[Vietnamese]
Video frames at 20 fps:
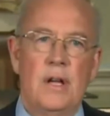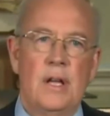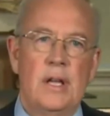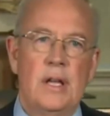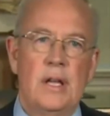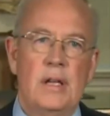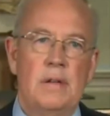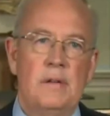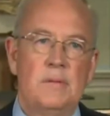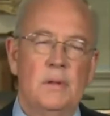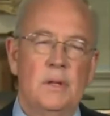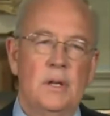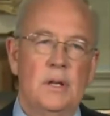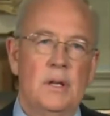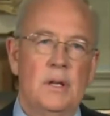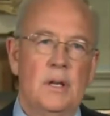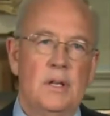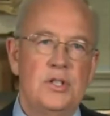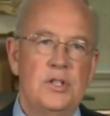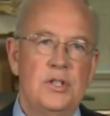cầu của
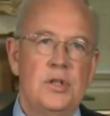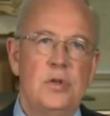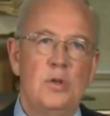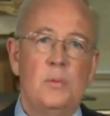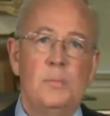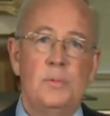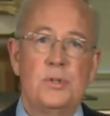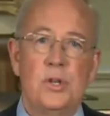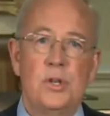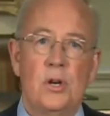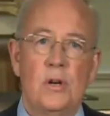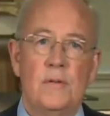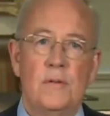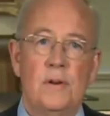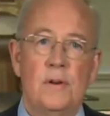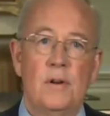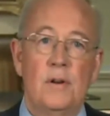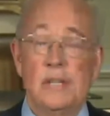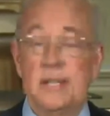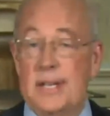công tố viên đặc
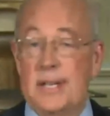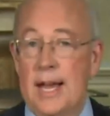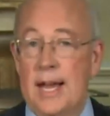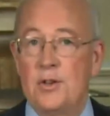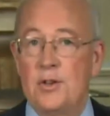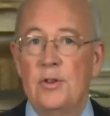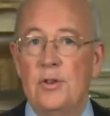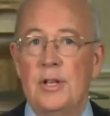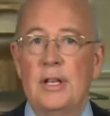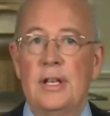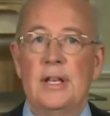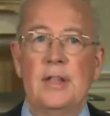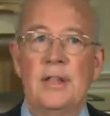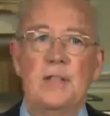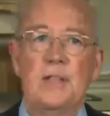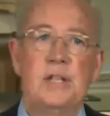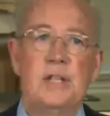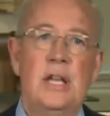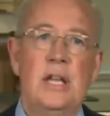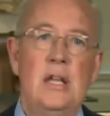biệt có tên là Ken
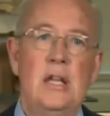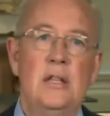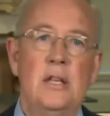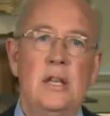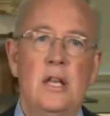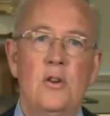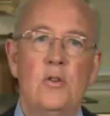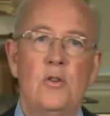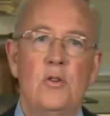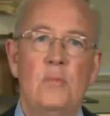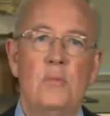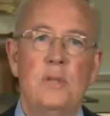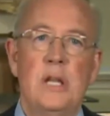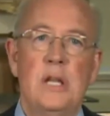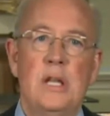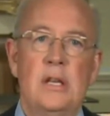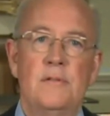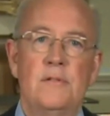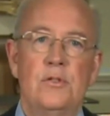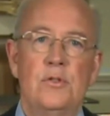Starr. Vụ
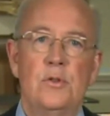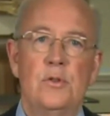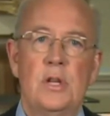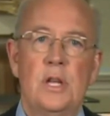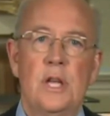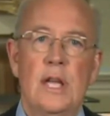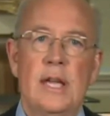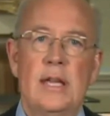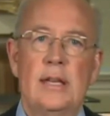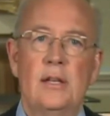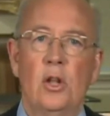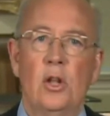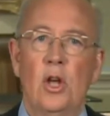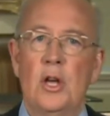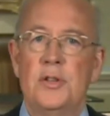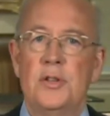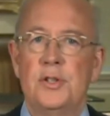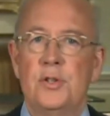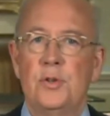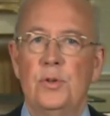án đã dẫn đến lời buộc
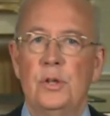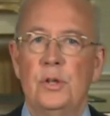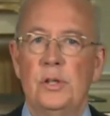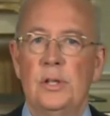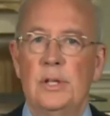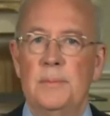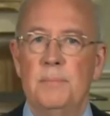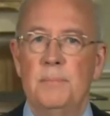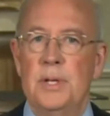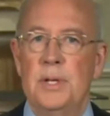tội cuối cùng của